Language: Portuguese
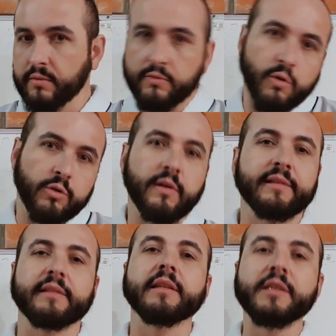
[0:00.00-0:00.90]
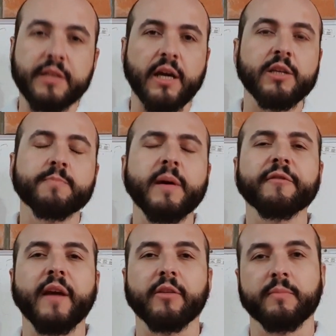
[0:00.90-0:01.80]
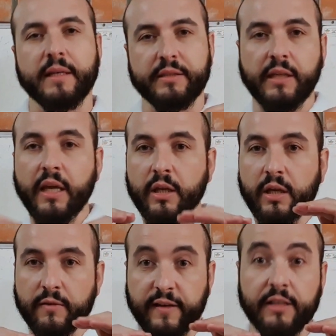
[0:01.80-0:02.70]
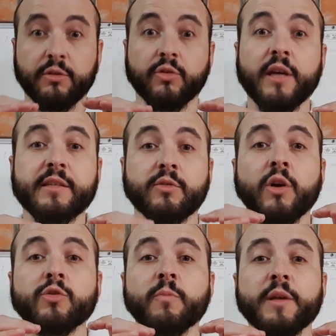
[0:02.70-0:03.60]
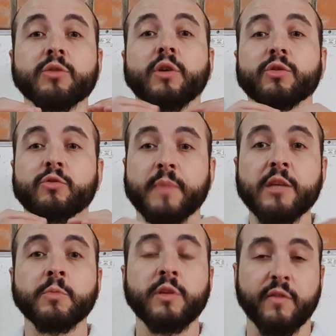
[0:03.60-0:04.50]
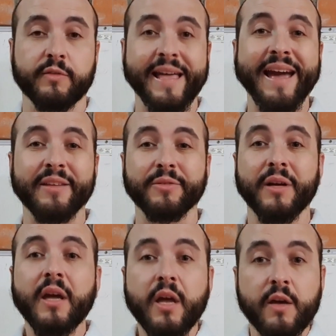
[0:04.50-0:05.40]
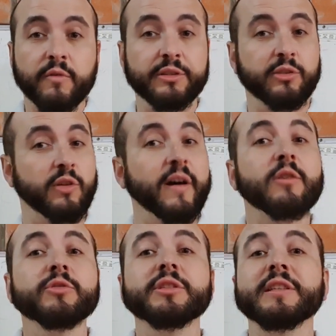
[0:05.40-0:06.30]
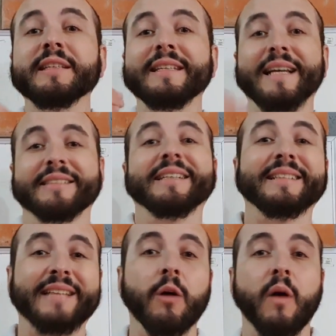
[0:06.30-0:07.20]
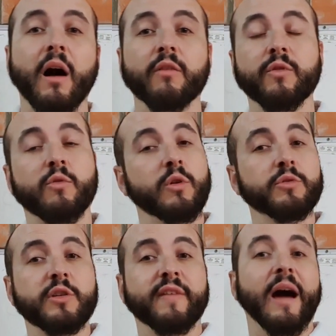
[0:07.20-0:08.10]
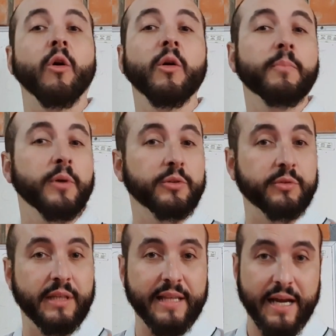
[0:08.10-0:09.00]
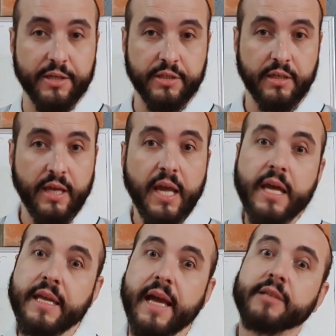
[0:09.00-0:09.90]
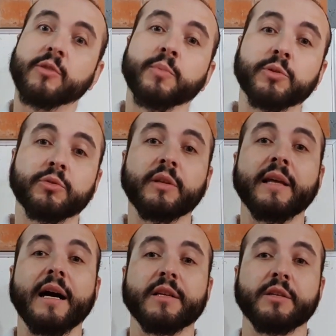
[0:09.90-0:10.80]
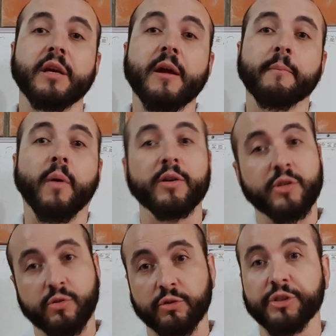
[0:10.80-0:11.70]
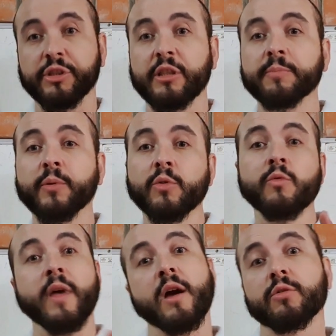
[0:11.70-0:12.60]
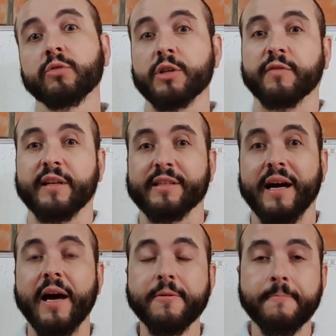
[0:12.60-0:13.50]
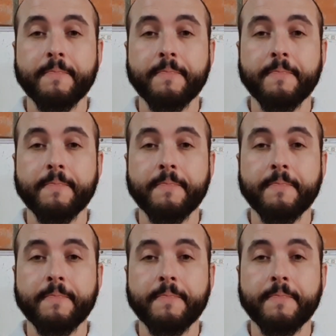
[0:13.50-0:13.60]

Contra o atleta iniciante, perfeito, mas falando dois, dois competidores com o mesmo nível técnico, você só vai conseguir acertar o alvo quando tiver a oportunidade. E essa oportunidade pode surgir por um erro do adversário